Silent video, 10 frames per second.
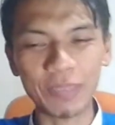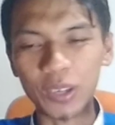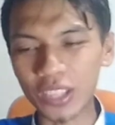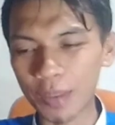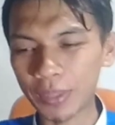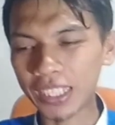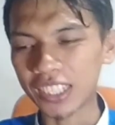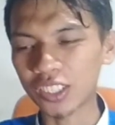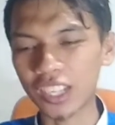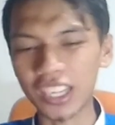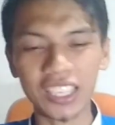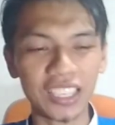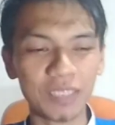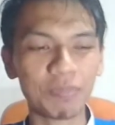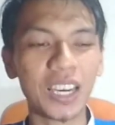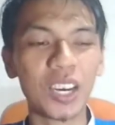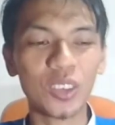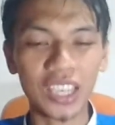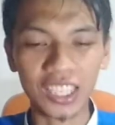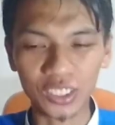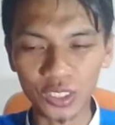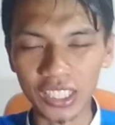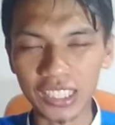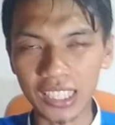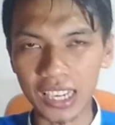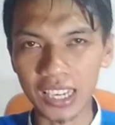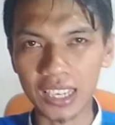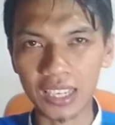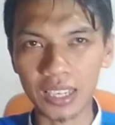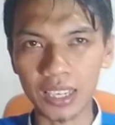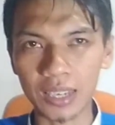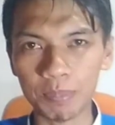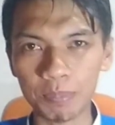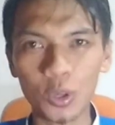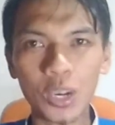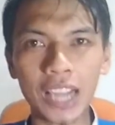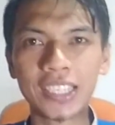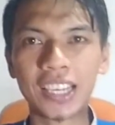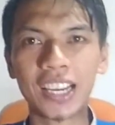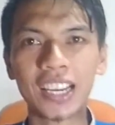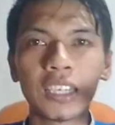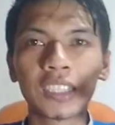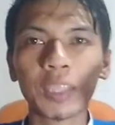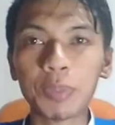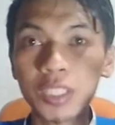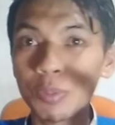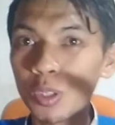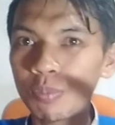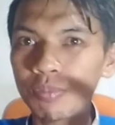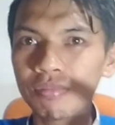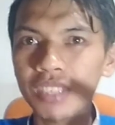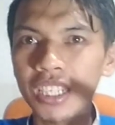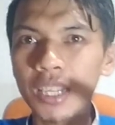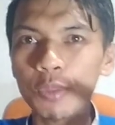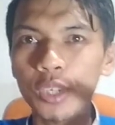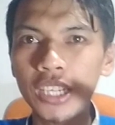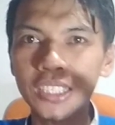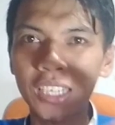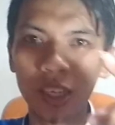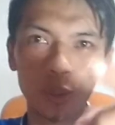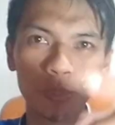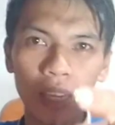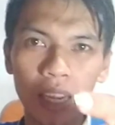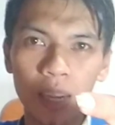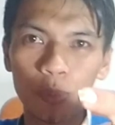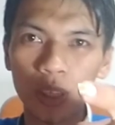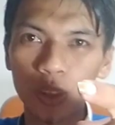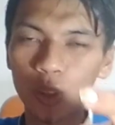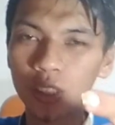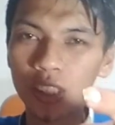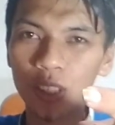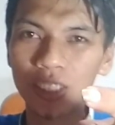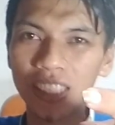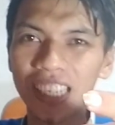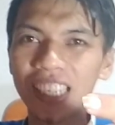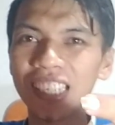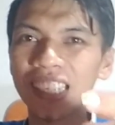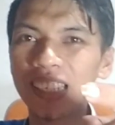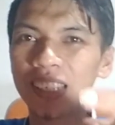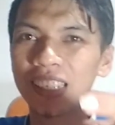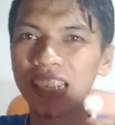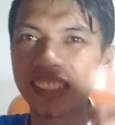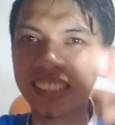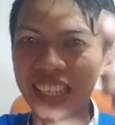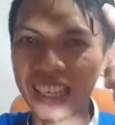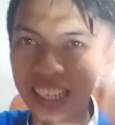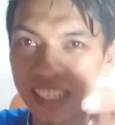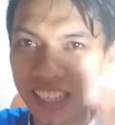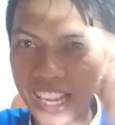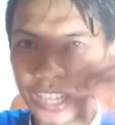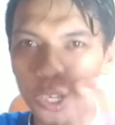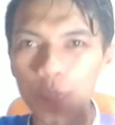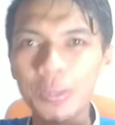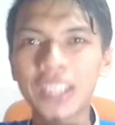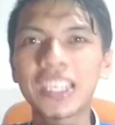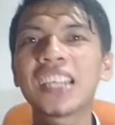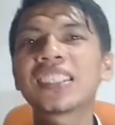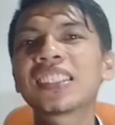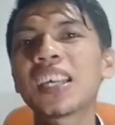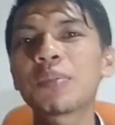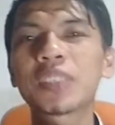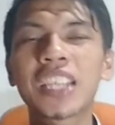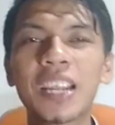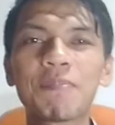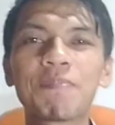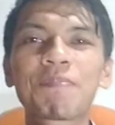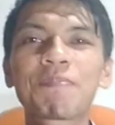ini baru nyampe tadi sore mau langsung kita buka aja uh, tapi sebelum kita mulai jangan lupa buat dukung terus channel ini dengan cara klik like, comment, dan subscribe